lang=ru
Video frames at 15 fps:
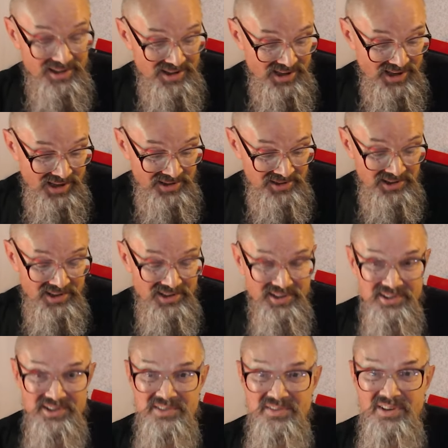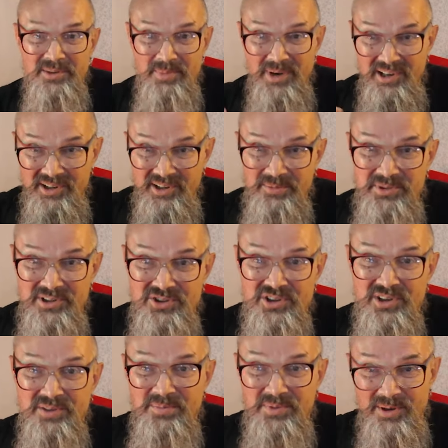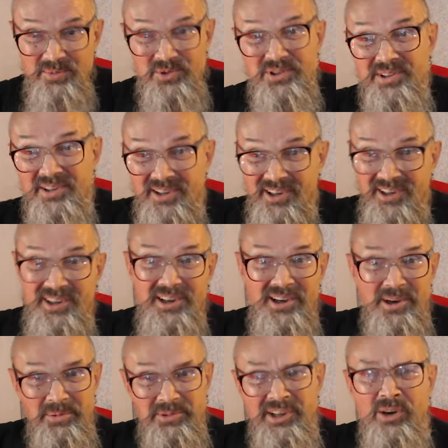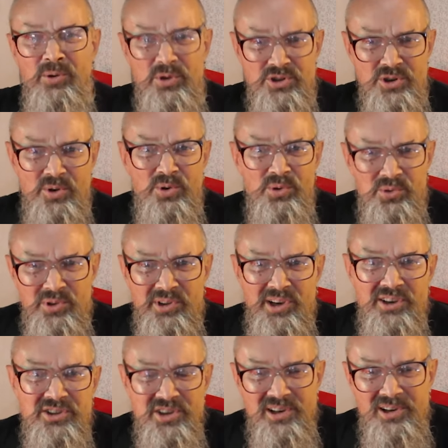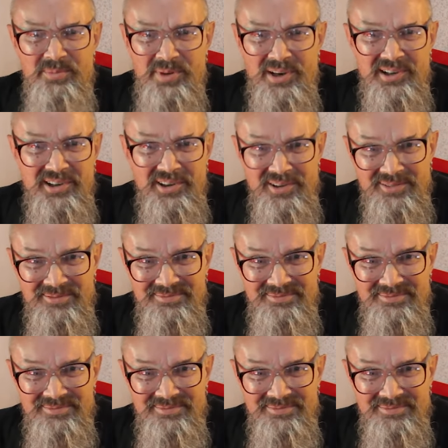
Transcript: а Эйлер назвали маленькой птичкой, потому что как такой же крутой, как Чарли Паркер,